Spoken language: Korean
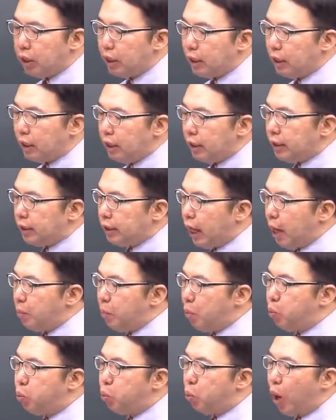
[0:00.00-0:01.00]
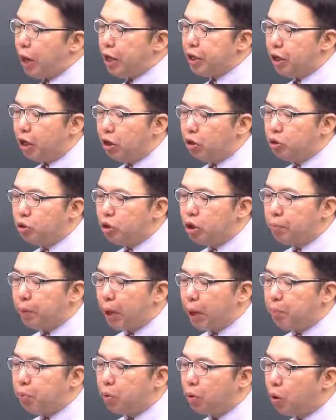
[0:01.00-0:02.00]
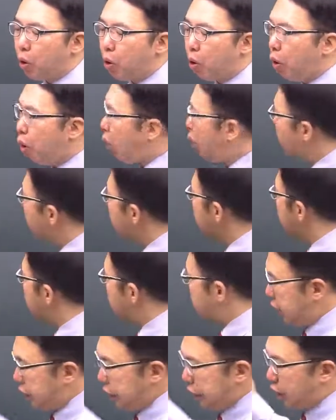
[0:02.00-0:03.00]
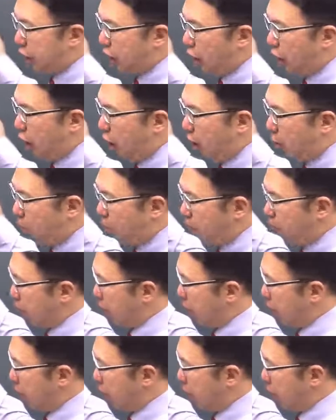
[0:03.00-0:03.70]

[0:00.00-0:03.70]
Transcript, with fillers: 이때 부하 역류는 100%고요. 시점